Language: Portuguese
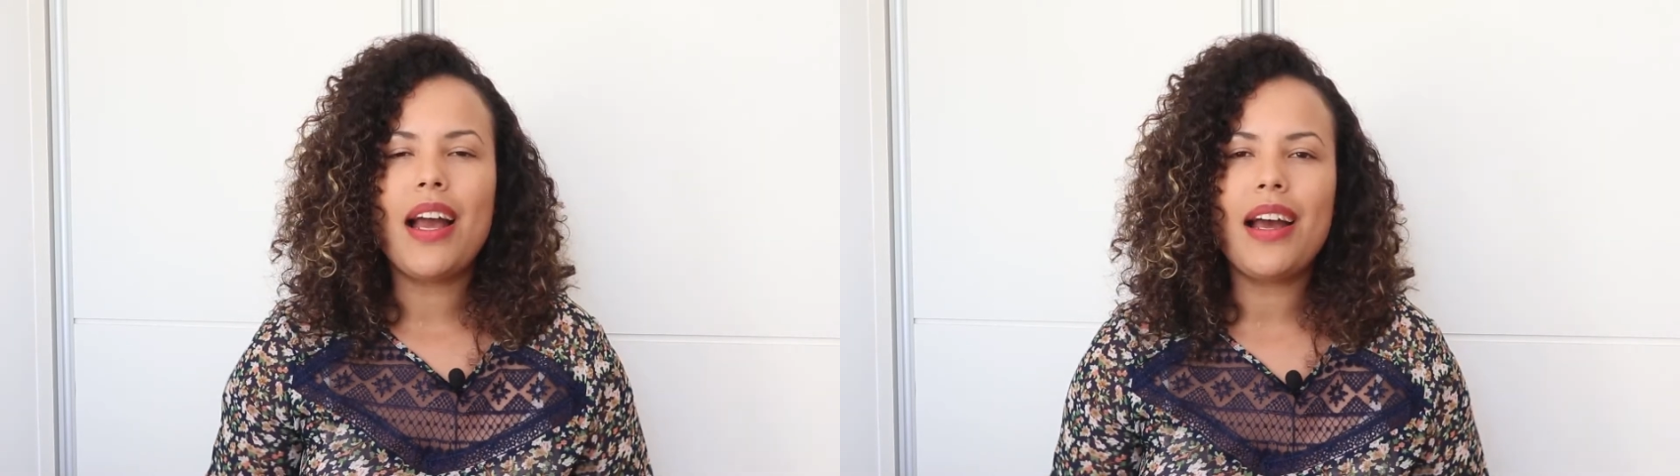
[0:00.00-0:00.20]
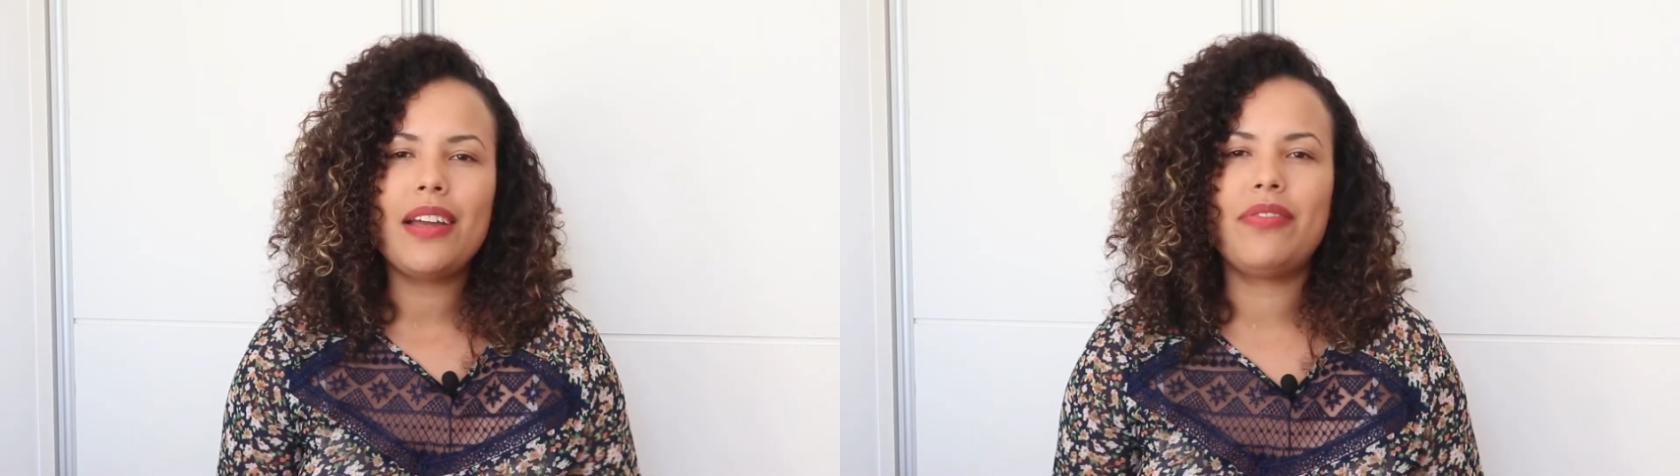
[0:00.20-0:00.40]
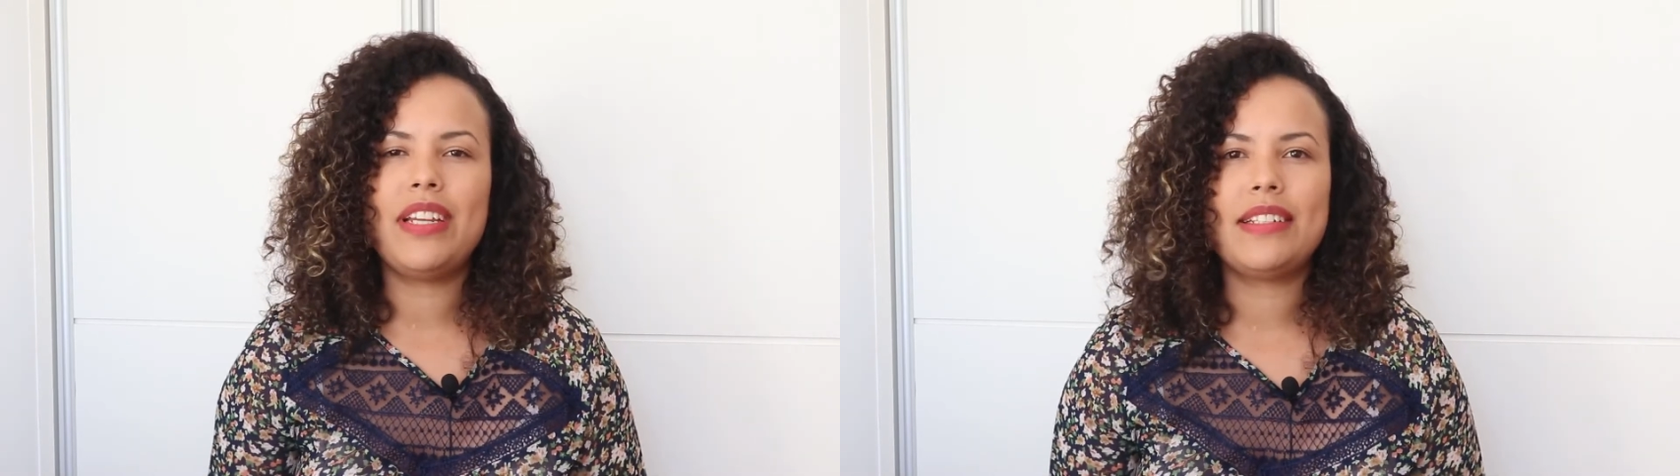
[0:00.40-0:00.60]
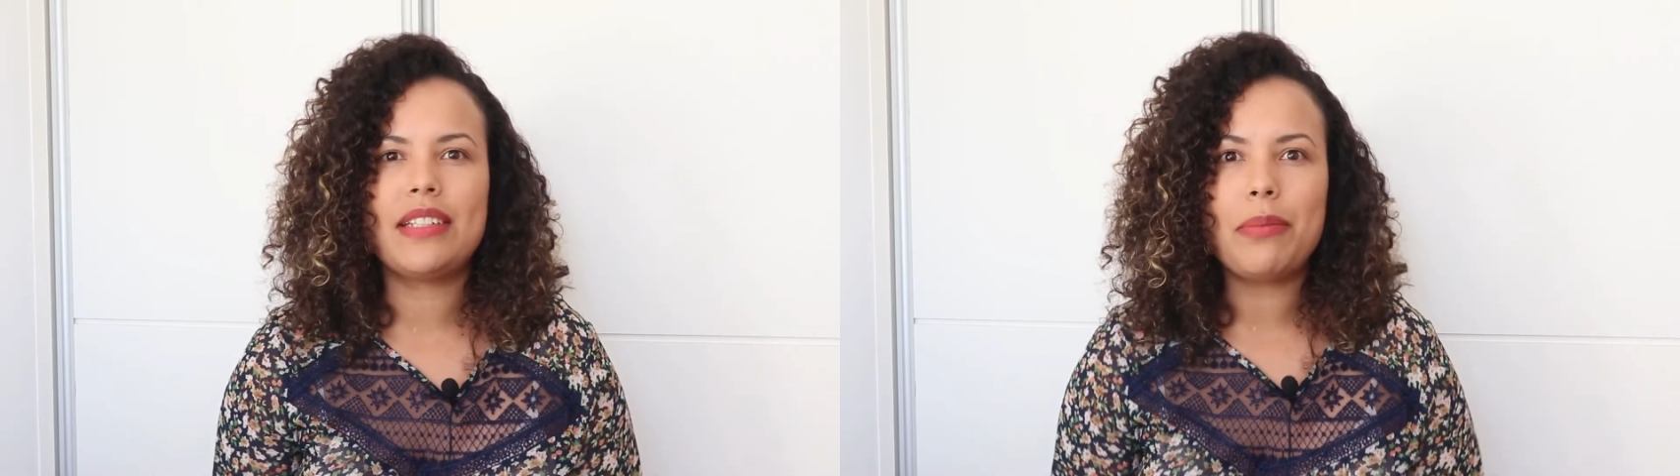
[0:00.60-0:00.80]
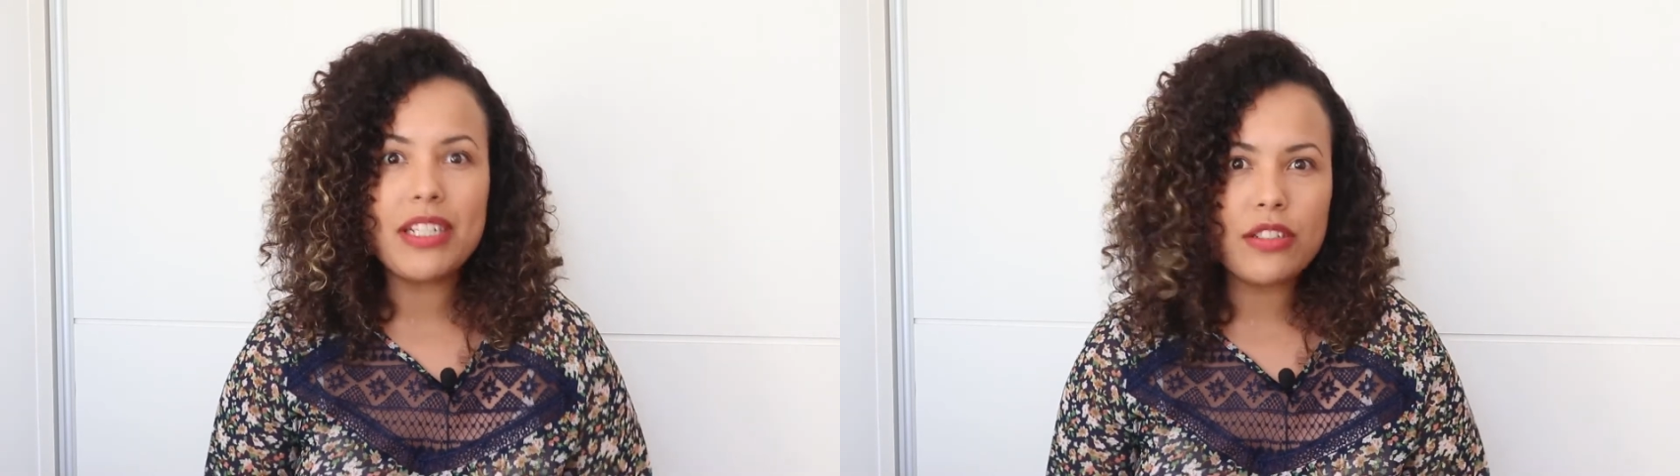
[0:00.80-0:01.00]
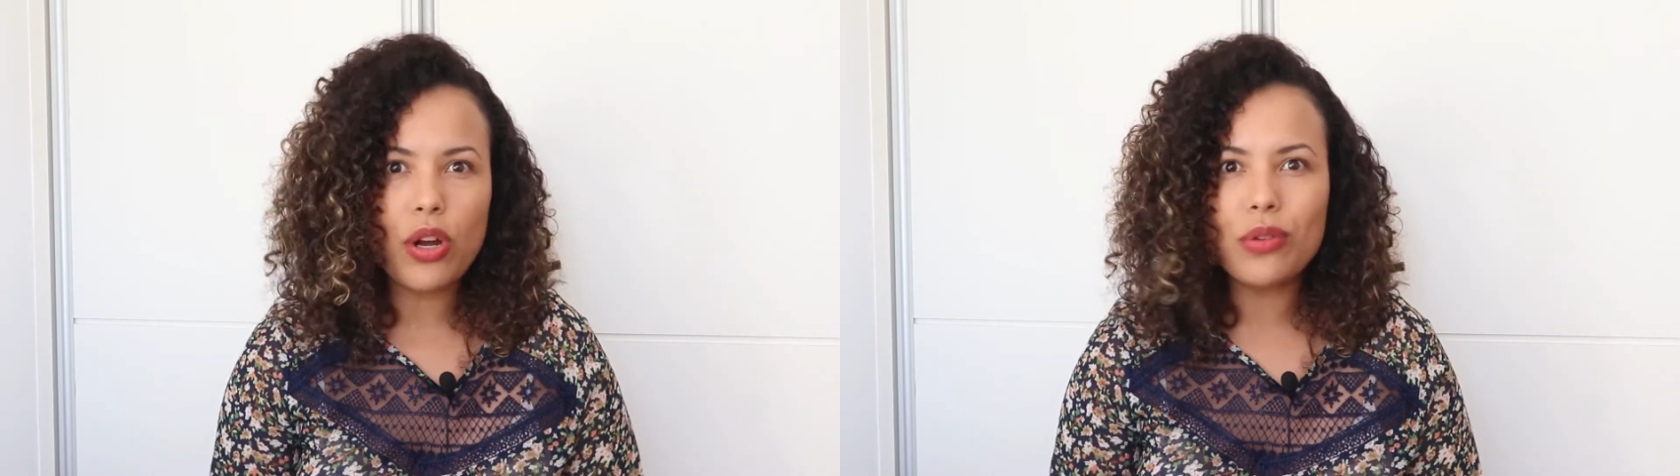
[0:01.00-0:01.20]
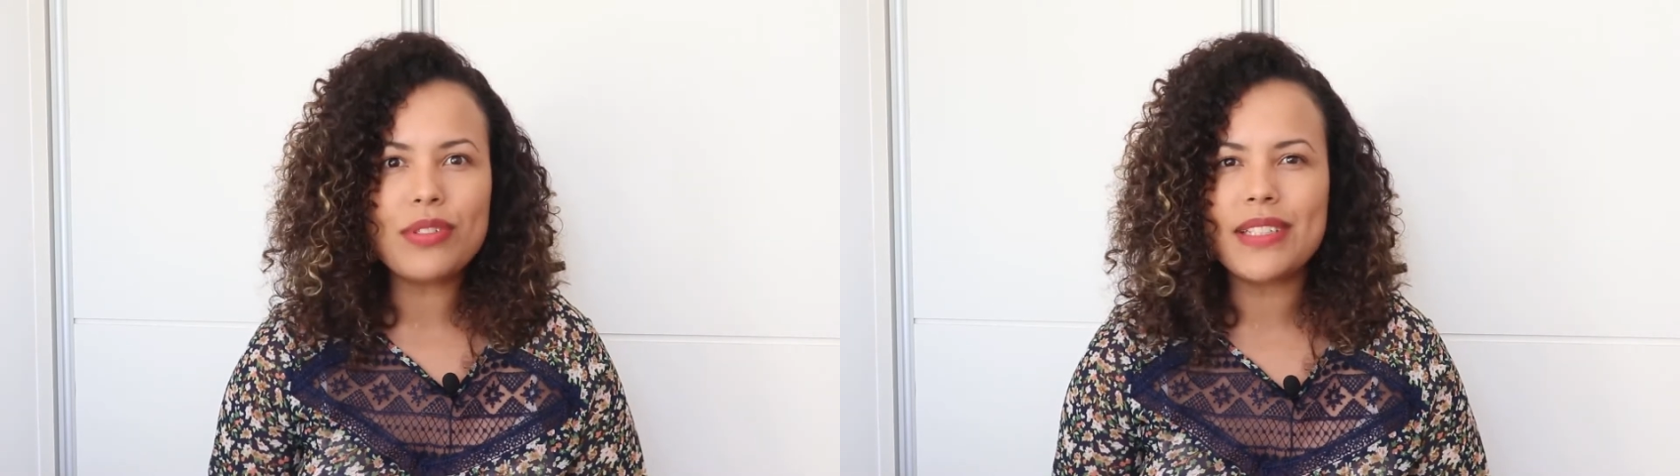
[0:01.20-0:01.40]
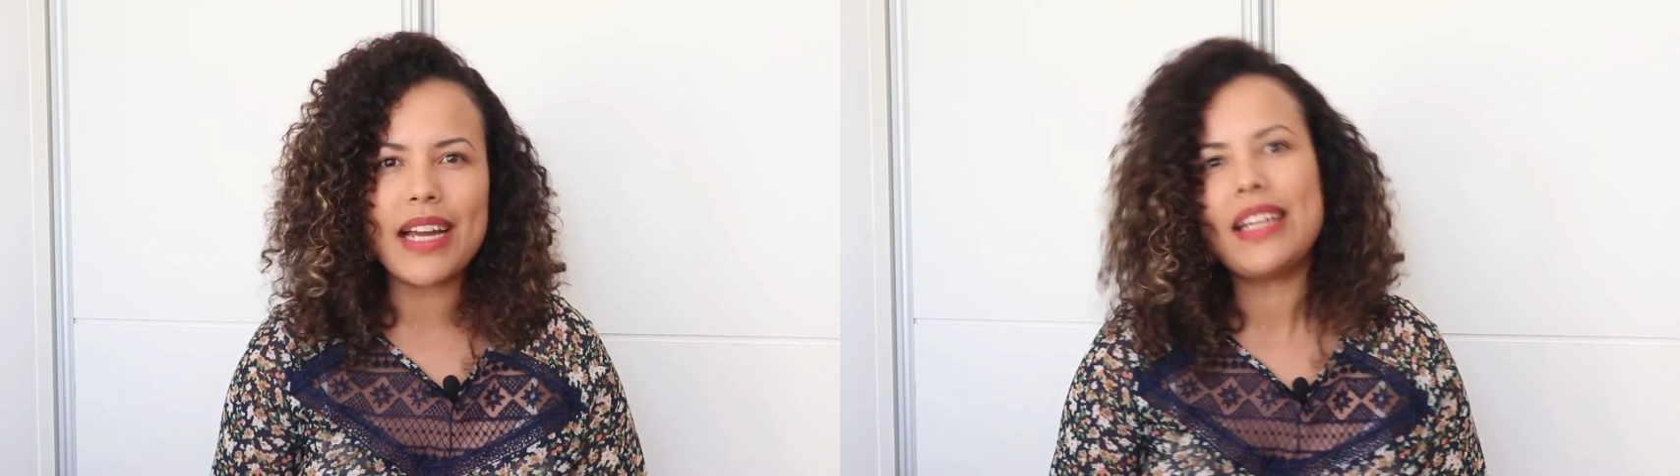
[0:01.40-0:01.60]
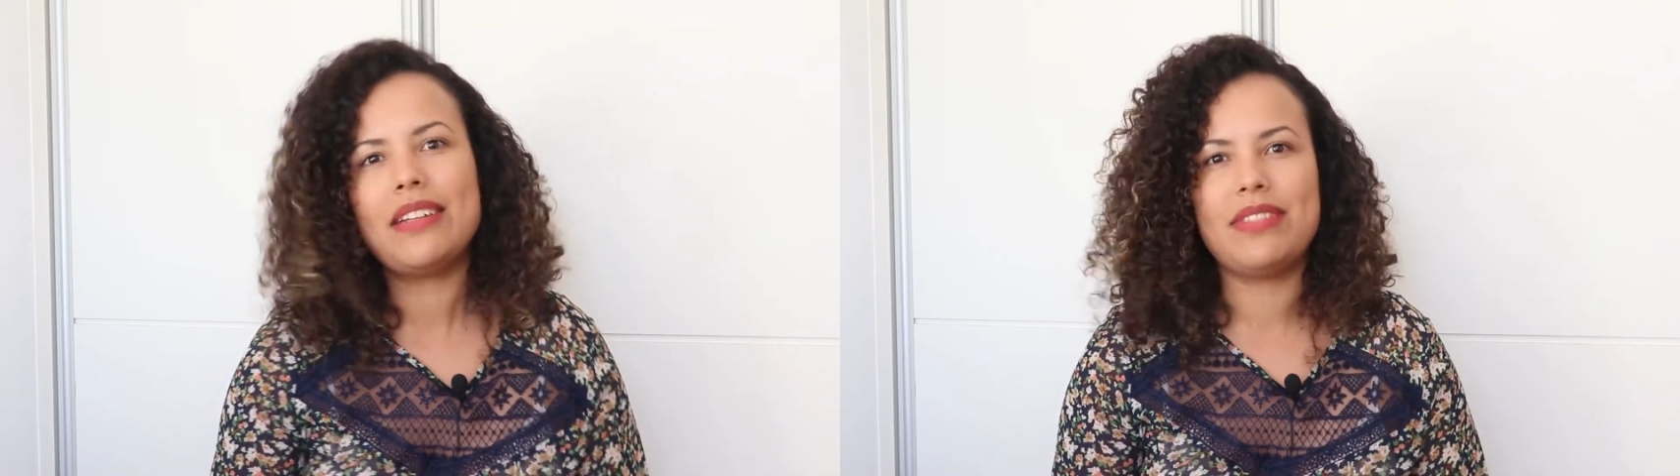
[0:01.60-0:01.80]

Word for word: Ai, Vanessa, mas logo sai a